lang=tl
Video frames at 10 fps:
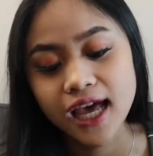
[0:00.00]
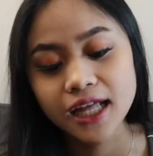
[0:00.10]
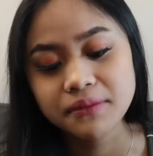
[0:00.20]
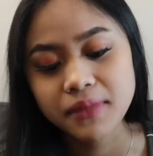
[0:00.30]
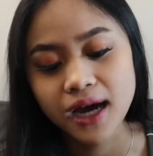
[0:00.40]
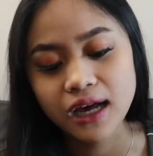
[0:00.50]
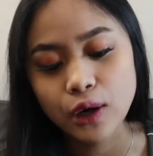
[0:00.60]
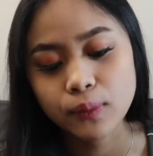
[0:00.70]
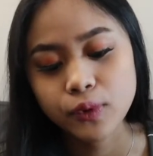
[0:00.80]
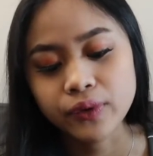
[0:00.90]
kailan
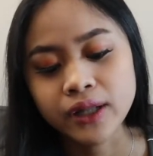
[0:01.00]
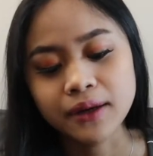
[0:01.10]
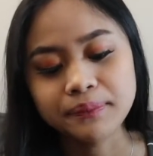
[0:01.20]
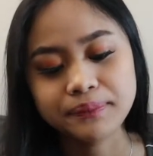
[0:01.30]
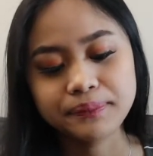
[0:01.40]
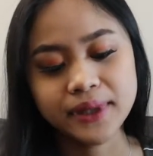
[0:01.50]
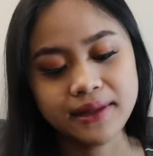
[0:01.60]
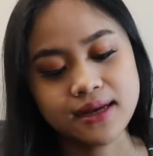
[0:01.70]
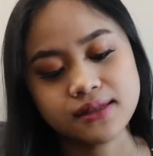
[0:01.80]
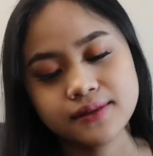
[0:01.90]
balak umuwi ng
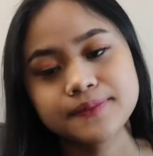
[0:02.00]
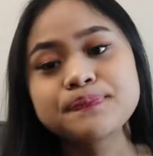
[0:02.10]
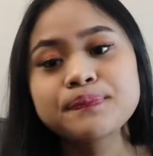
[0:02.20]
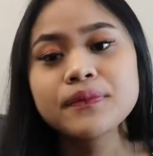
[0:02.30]
Pinas?